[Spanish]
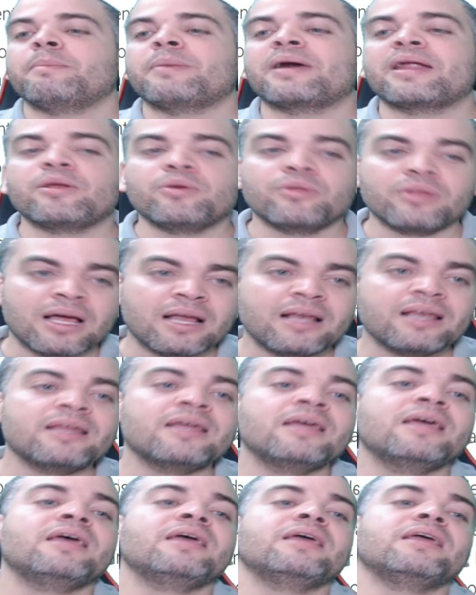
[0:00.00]
para
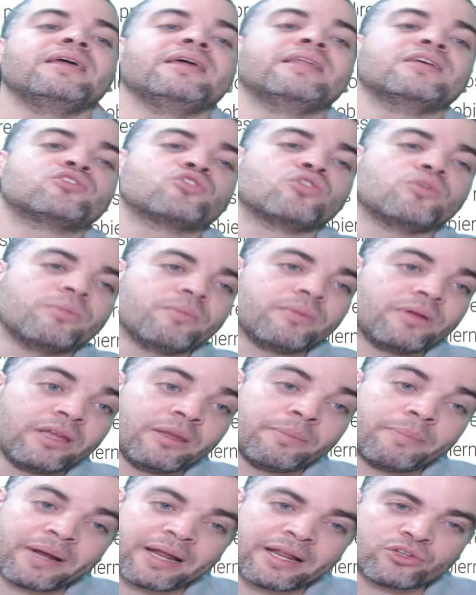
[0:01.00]
ayudarle
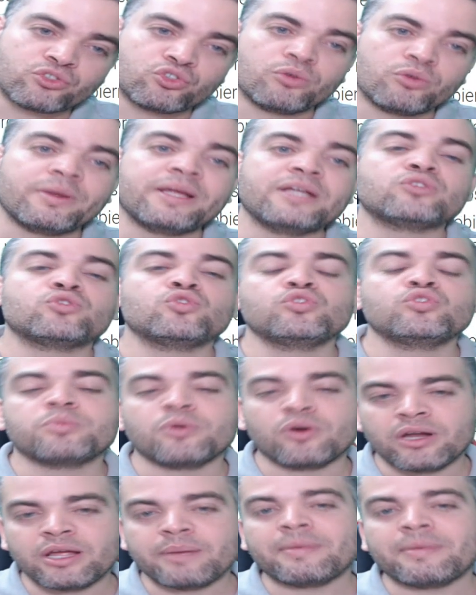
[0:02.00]
y, para resolver sus
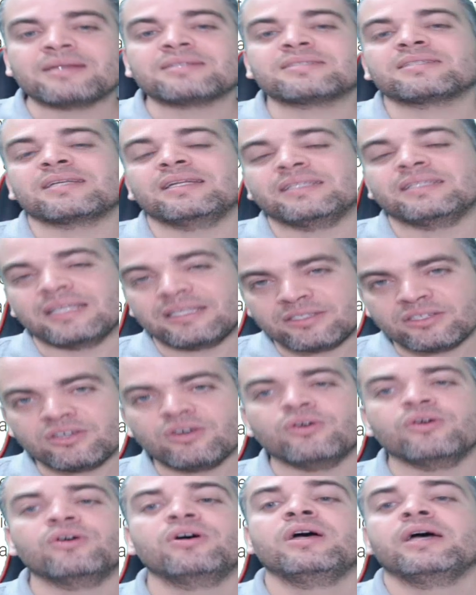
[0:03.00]
problemas,
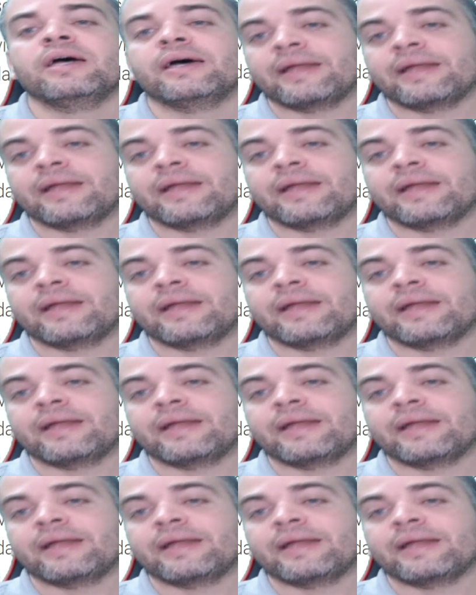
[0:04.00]
sentenció.